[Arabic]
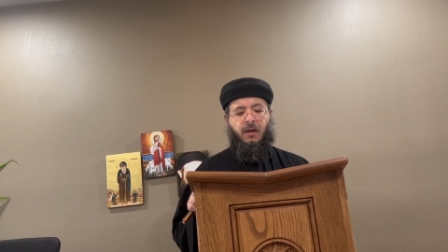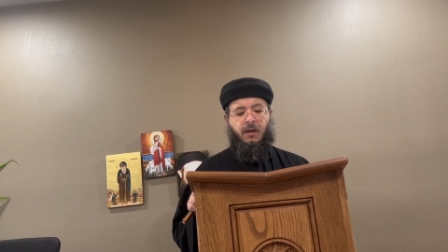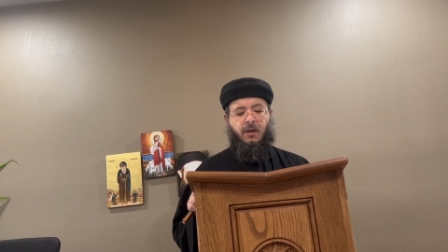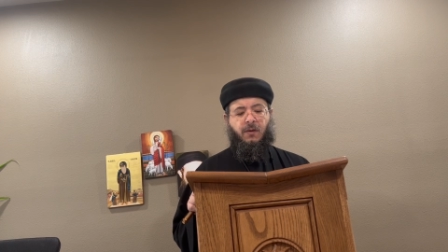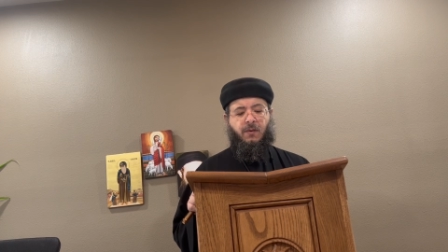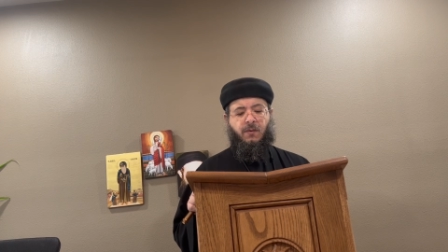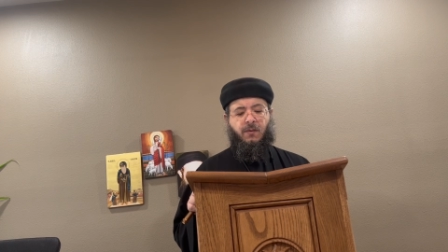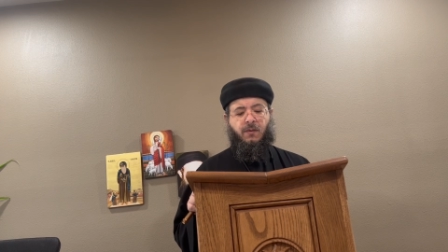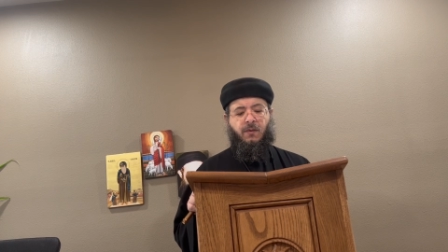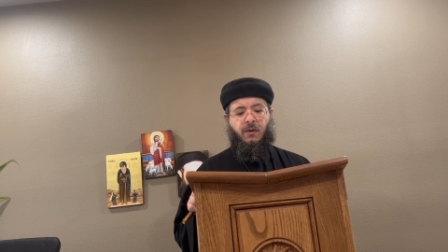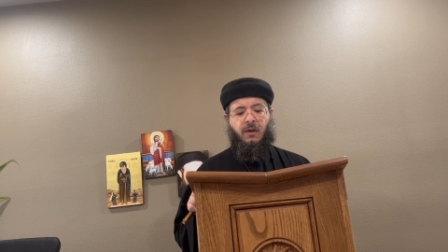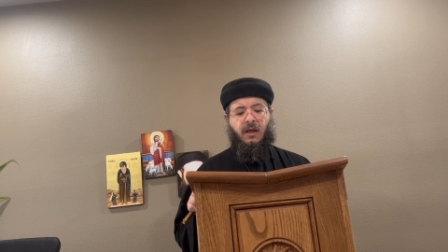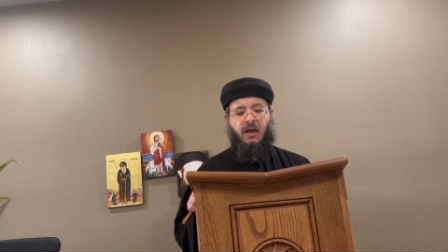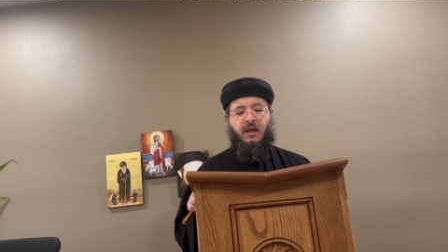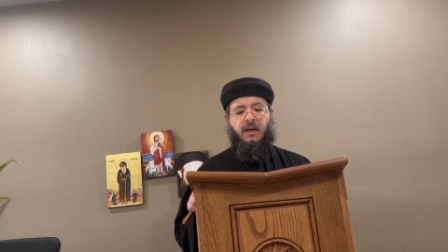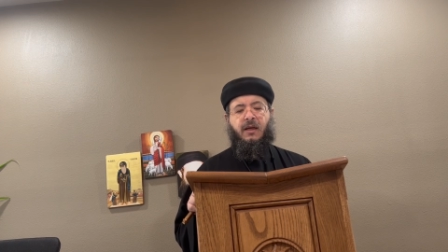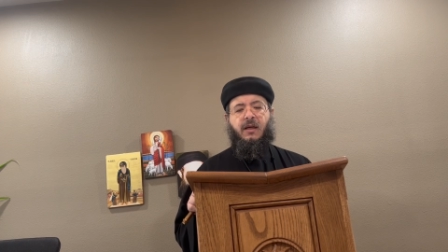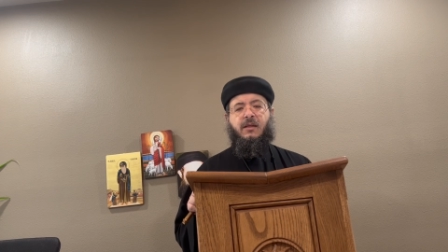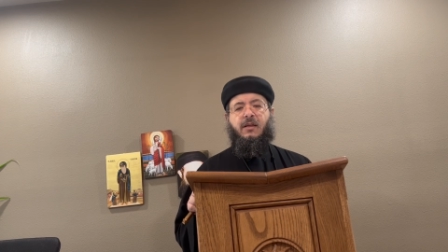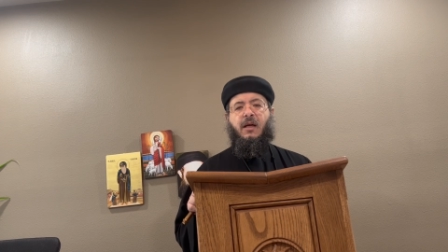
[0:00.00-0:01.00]
يقول
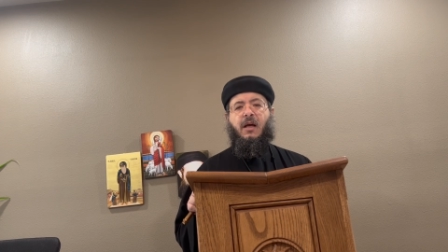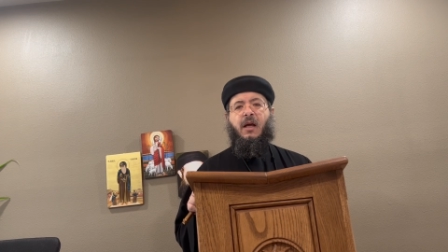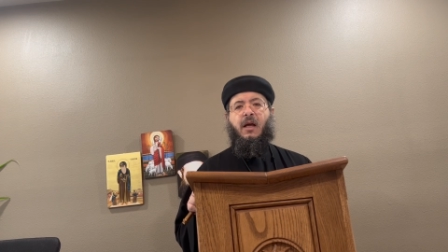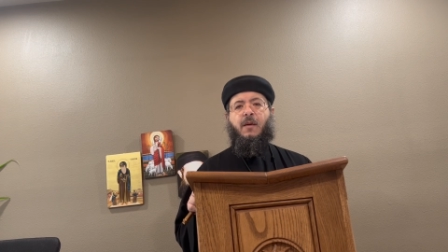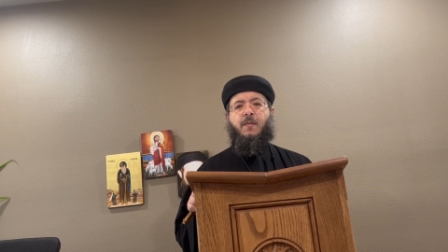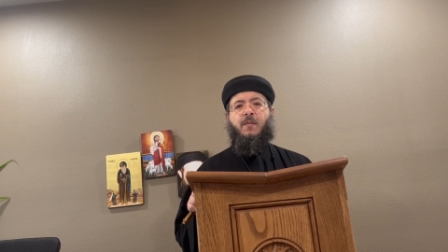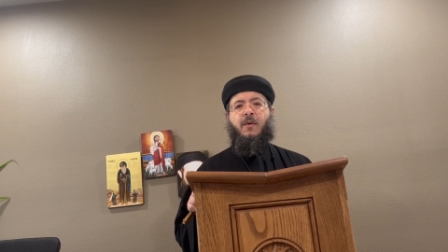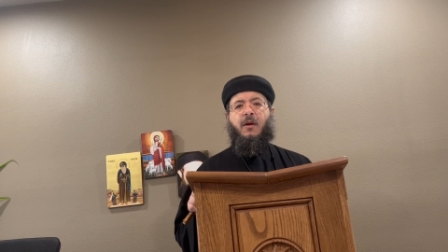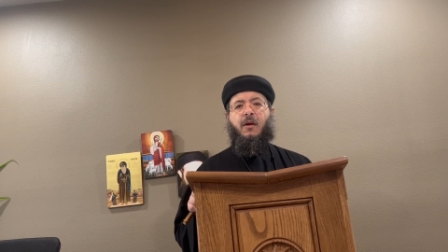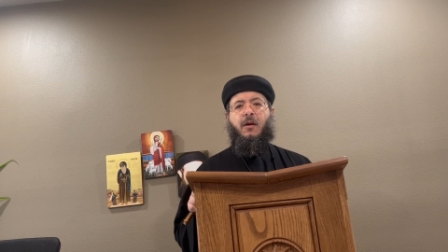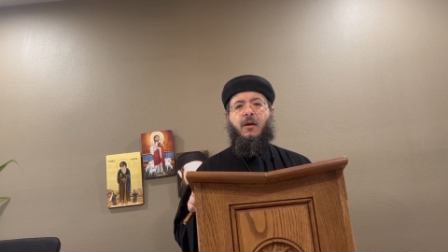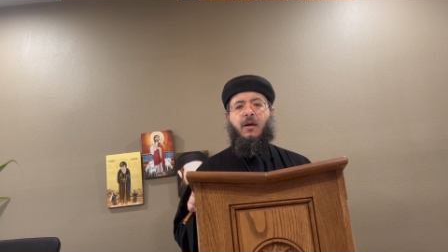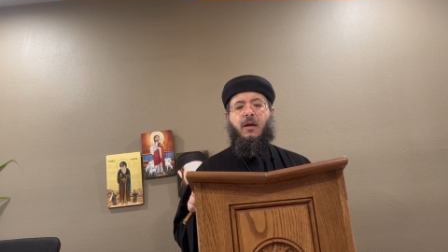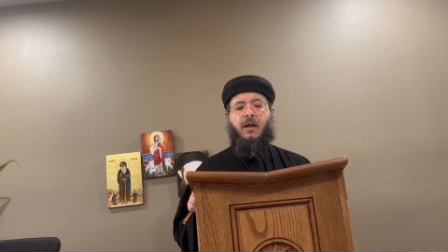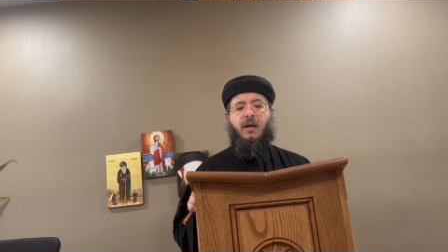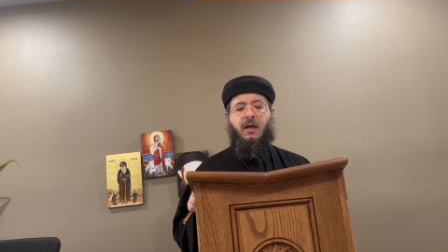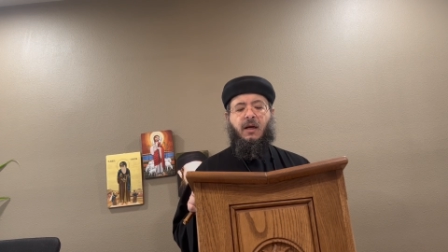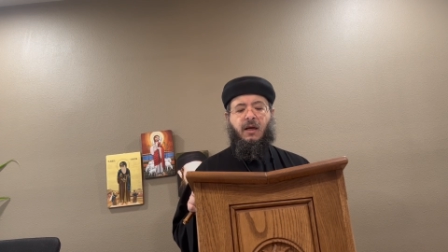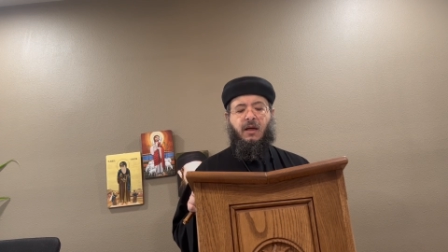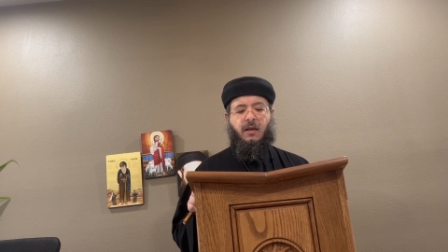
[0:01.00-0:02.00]
هكذا أحب الله
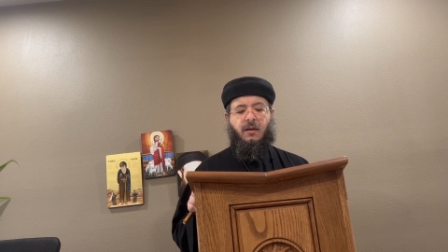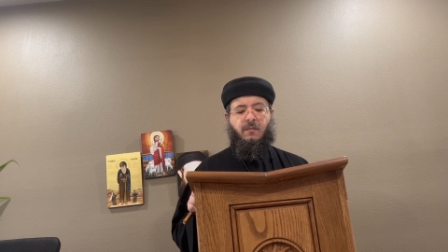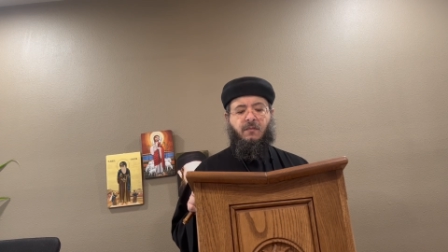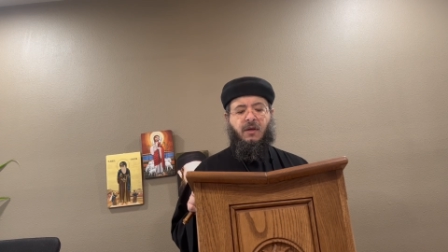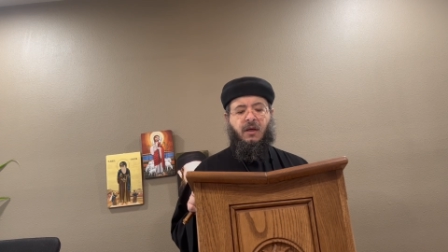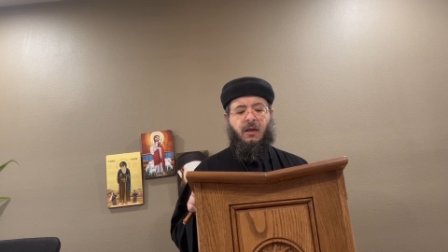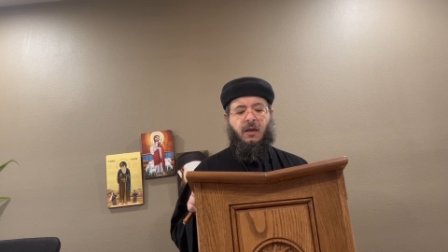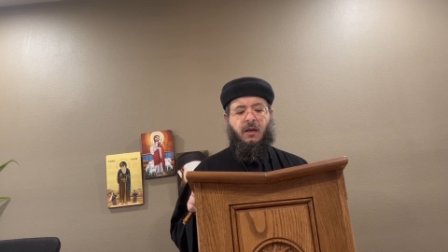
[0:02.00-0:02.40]
العالم